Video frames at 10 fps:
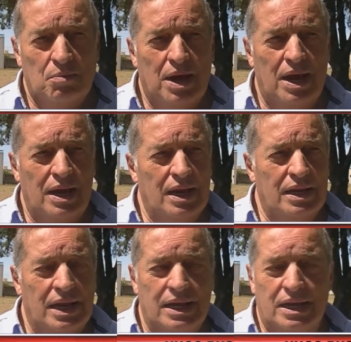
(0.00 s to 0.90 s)
Va en el
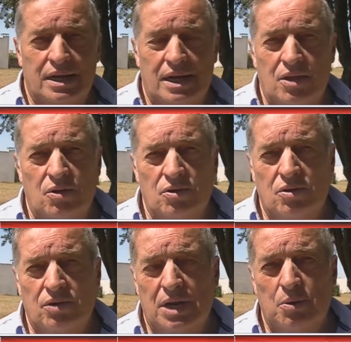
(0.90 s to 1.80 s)
tanque regador
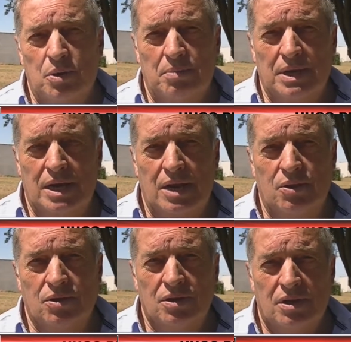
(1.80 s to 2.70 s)
con agua
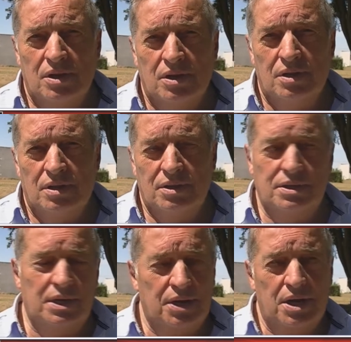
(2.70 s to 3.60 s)
mezclado y
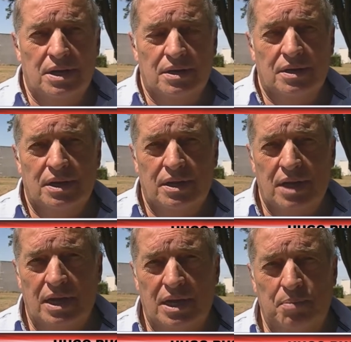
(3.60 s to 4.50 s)
se riega. Y
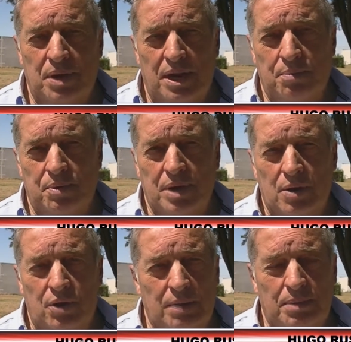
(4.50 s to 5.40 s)
hay que esperar después una
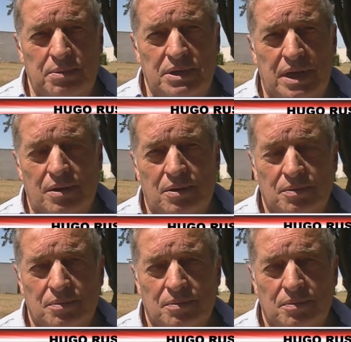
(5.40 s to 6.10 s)
hora para pisarlo.